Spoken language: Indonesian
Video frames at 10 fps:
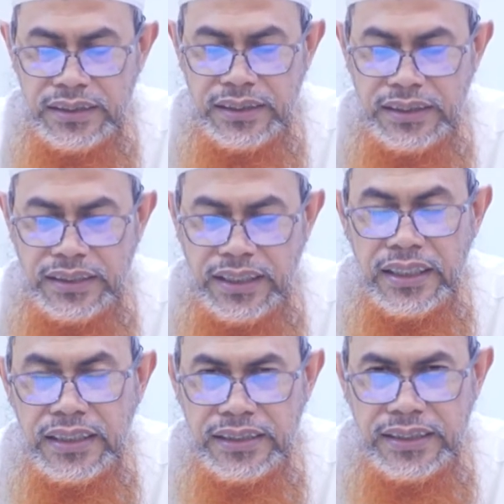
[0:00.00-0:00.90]

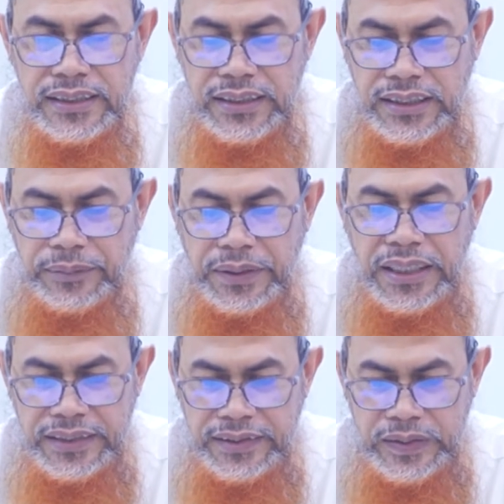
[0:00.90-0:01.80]
tidak
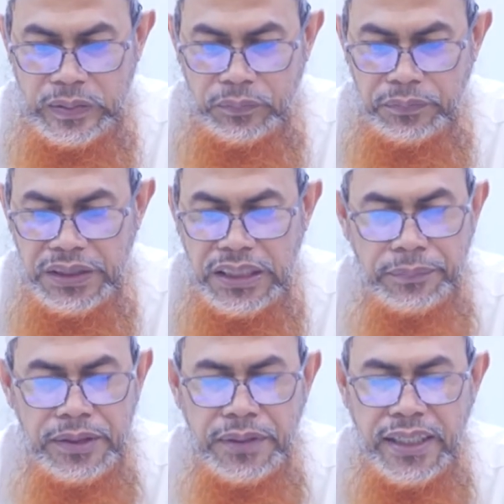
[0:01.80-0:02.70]
ditetapkan
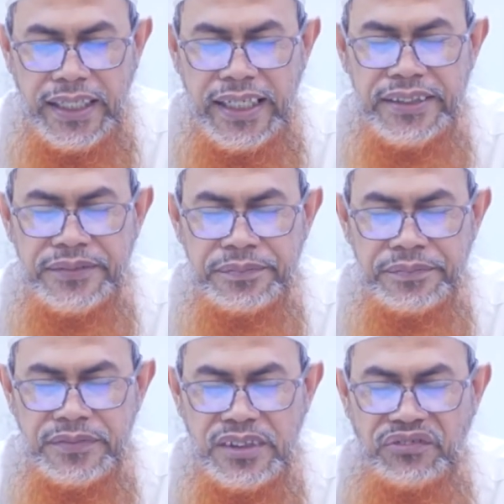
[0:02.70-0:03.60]
mendapat bagian
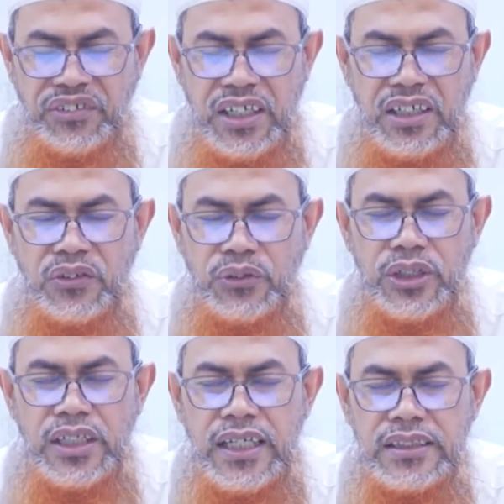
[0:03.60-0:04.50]

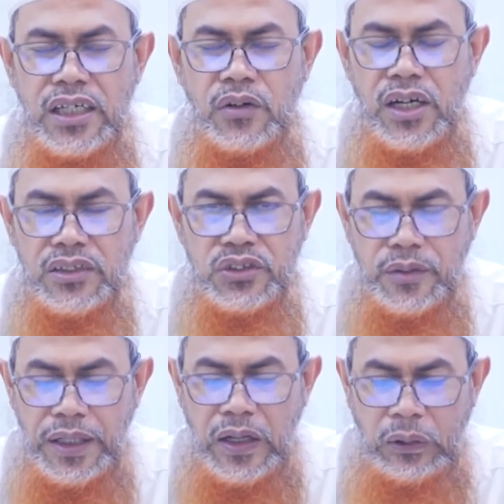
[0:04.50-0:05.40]
fardun atau
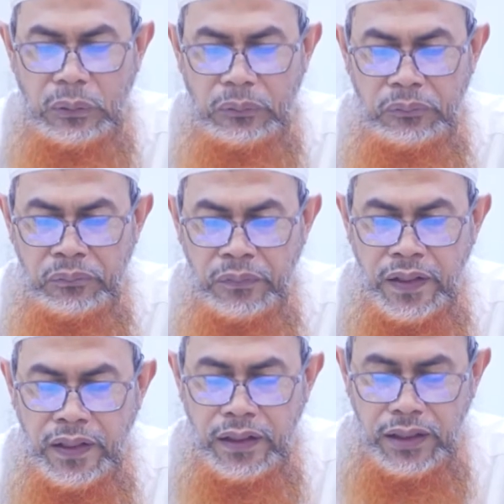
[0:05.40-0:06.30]
asobah
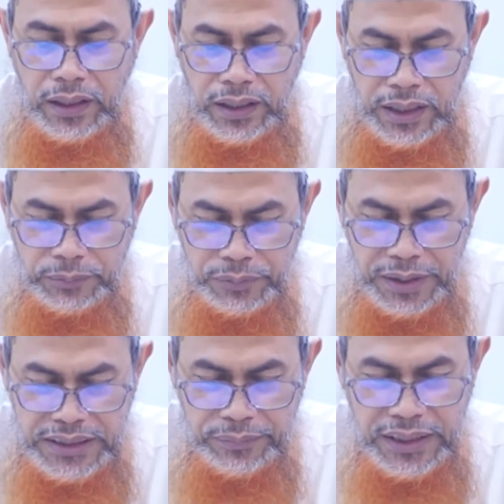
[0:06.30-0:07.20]
adapun
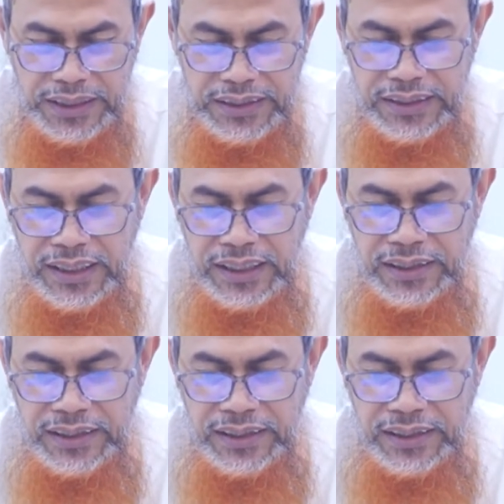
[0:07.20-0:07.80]
macam yang ketiga